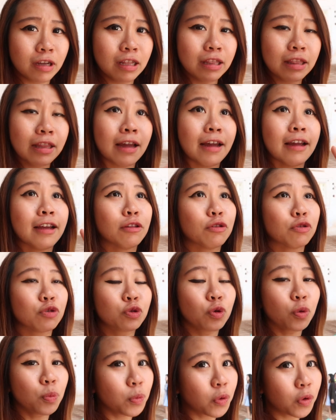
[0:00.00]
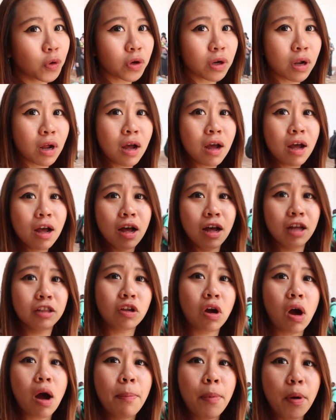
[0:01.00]
entah itu sumur
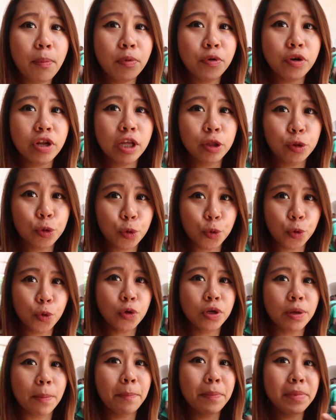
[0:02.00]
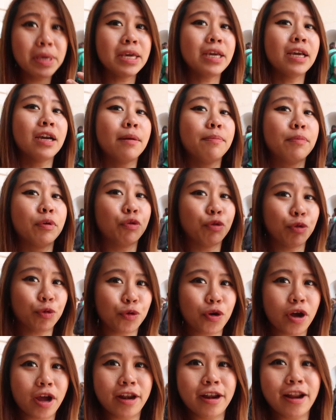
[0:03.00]
atau apapun itu demi
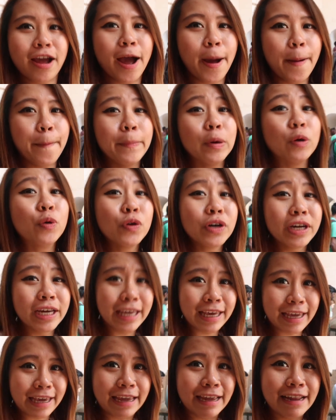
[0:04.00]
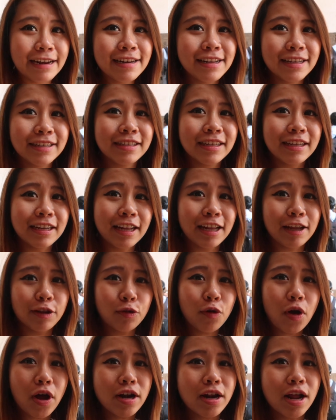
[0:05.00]
keberuntungan nah mungkin di sini
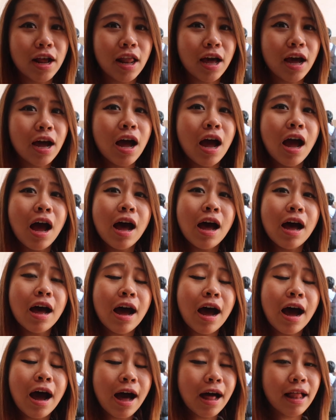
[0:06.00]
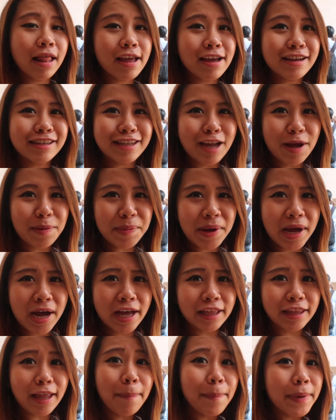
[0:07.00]
itu adalah hal yang
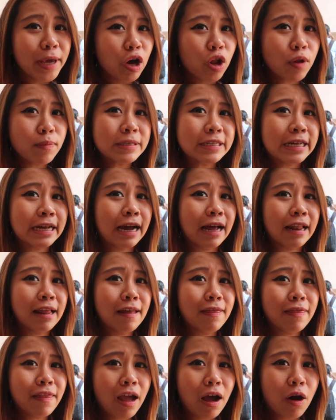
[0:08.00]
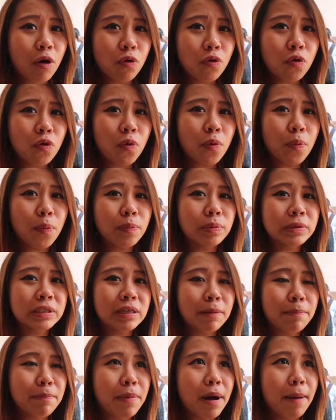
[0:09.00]
sama tapi kalau misalnya kalian tahu
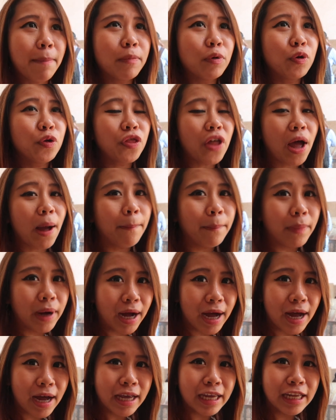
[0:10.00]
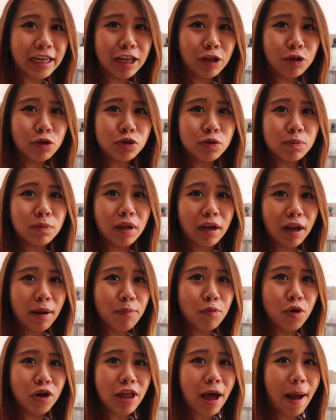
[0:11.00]
sebab utama ini tuh
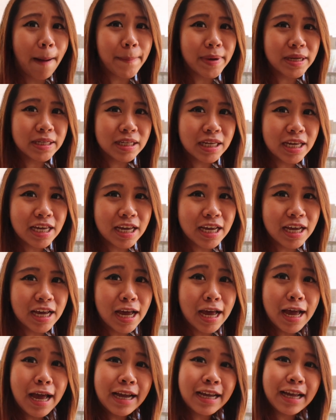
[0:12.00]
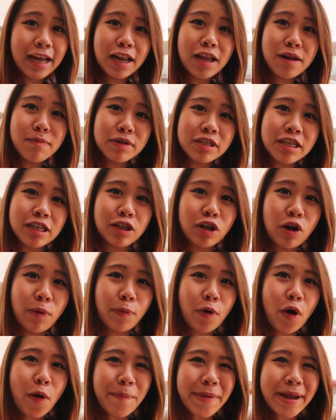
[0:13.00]
sebenarnya buat apa sih kalian bisa
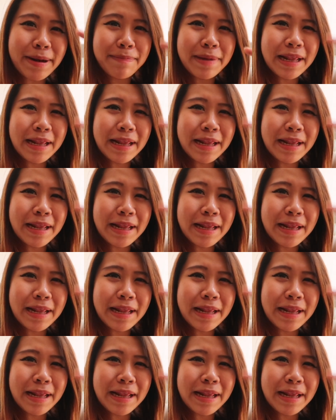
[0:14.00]
drop komen